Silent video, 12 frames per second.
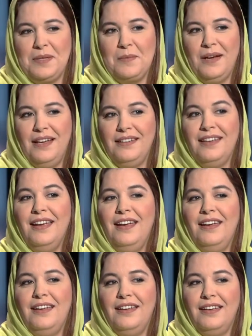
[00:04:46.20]
طبعا
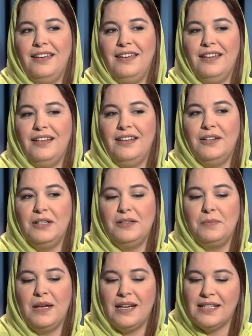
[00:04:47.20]
آه،
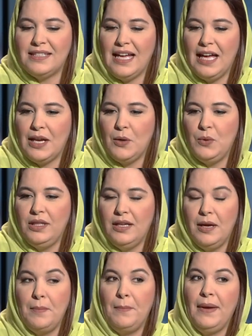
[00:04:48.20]
المراه
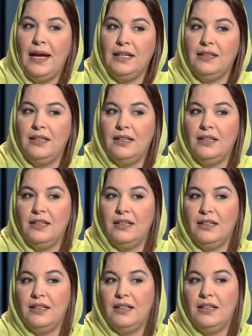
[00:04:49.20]
الصحراويه من بعد
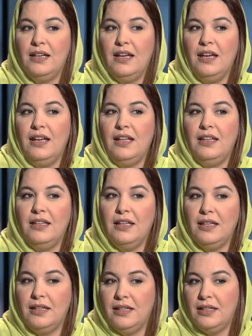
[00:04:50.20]

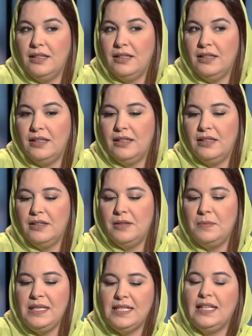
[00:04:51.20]

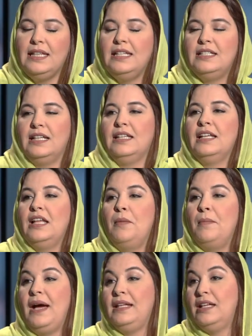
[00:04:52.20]
الميزه اللي تعطات لها
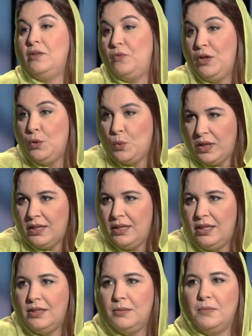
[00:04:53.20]
من بعد
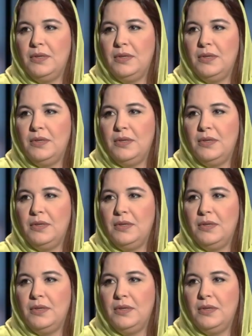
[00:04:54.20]
2002